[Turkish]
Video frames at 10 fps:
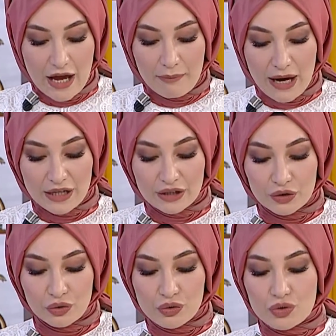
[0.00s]
marka
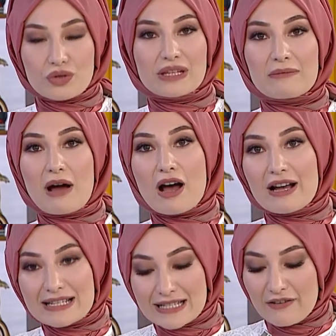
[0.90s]
kurucusu Dima
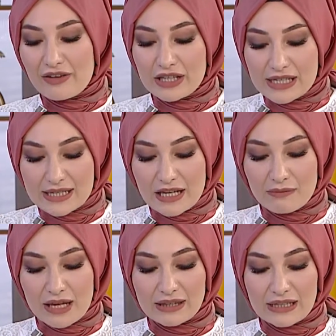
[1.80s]
Aslan ve
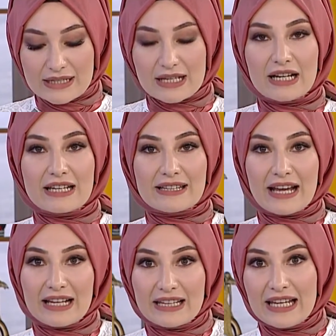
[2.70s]
işletme etkilisi Ali
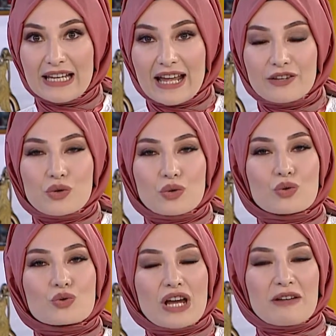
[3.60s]
Telli ile çok
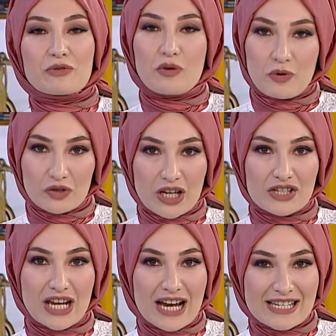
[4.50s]
güzel bir
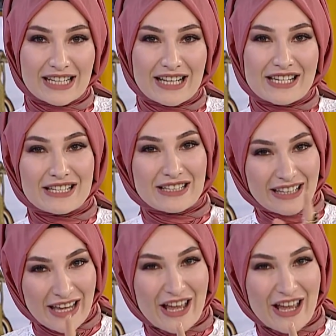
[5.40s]
röportaj gerçekleştirdik.